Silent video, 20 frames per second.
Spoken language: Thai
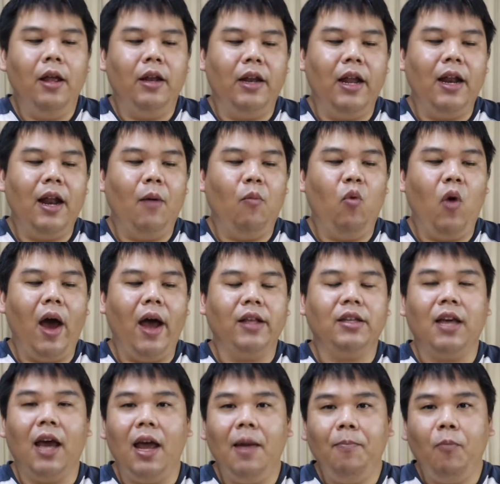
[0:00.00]
แนะนำว่า
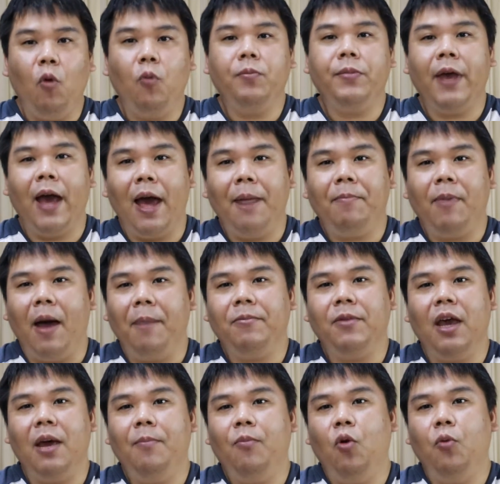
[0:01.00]
ใช้ปุ๊บชาร์จปั๊บ
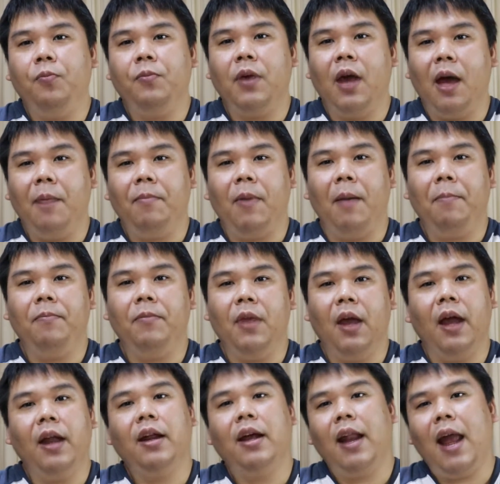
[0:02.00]
ใช้ปุ๊บชาร์จปั๊บอ
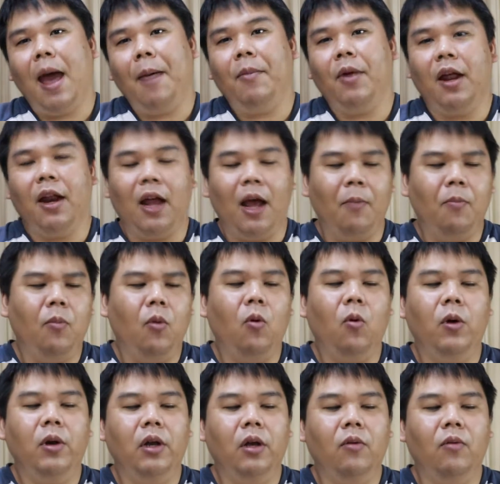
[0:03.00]
ย่างนั้นก็ได้เหมือนกันครับพวก
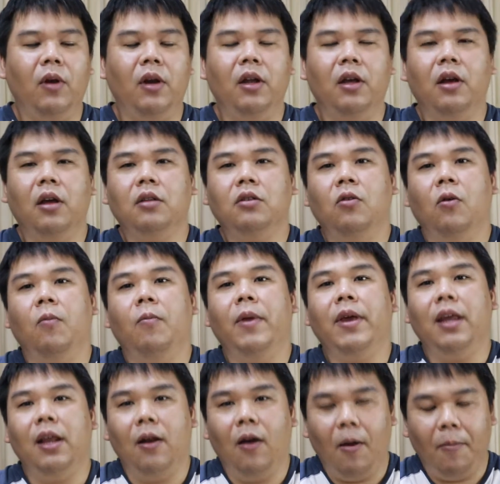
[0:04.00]
คนหนึ่งวันหนึ่งก็ชงไม่
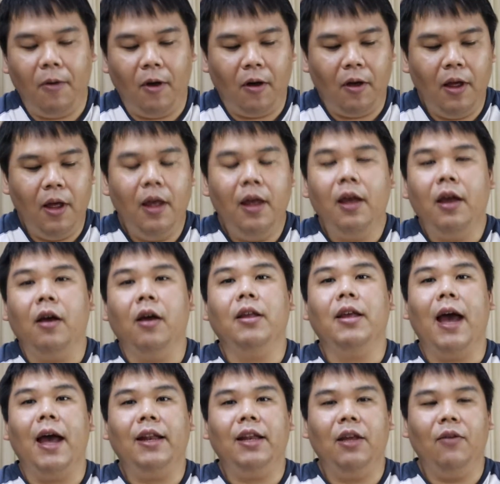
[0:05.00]
กี่รอบหรอก ก็
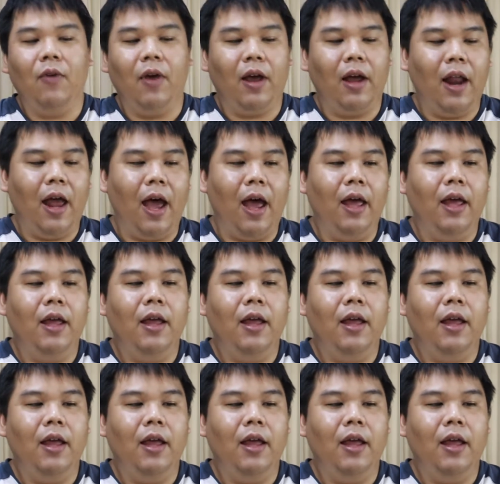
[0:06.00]
ชาร์จทิ้งไว้ก็ได้